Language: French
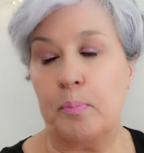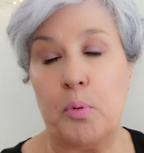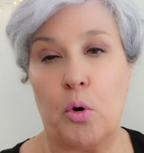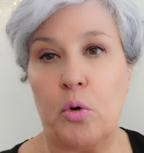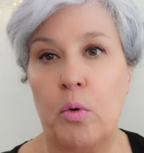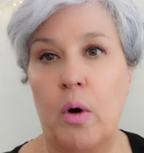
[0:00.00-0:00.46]

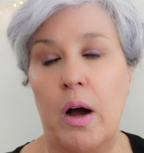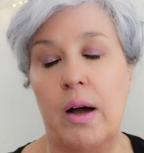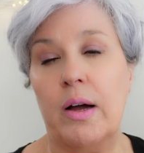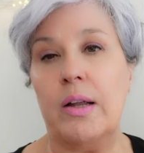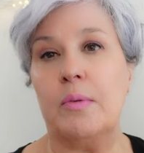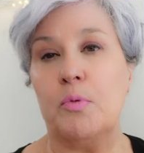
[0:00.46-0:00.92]

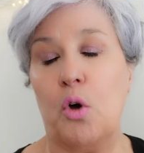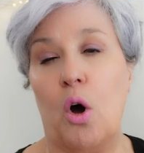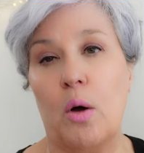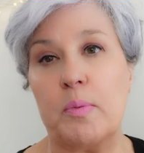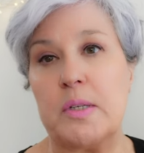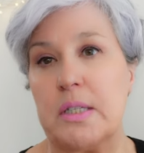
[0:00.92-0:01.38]
pourquoi
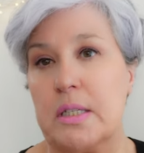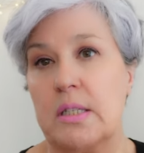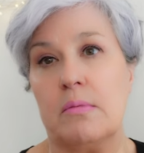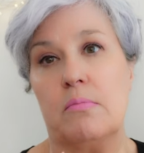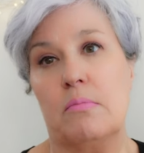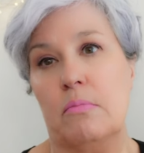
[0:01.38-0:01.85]

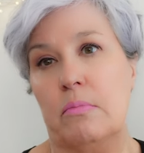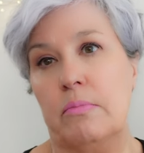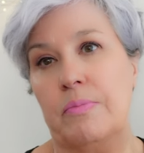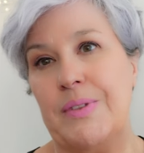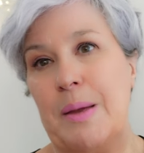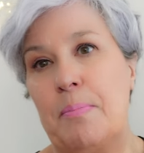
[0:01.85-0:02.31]
Drops
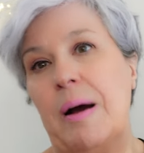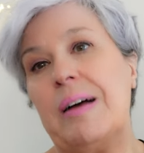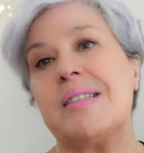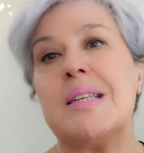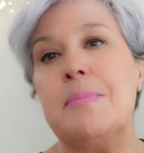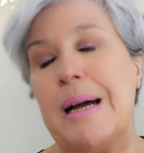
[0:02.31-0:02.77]
n'est
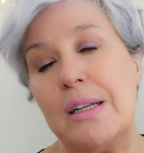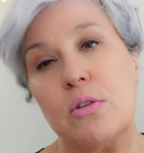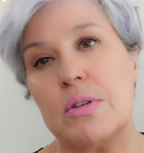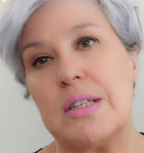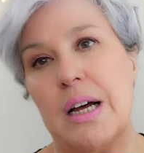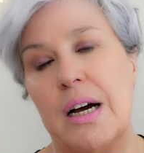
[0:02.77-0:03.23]
pas si mal
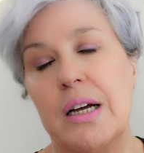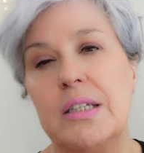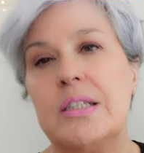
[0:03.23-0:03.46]
que ça.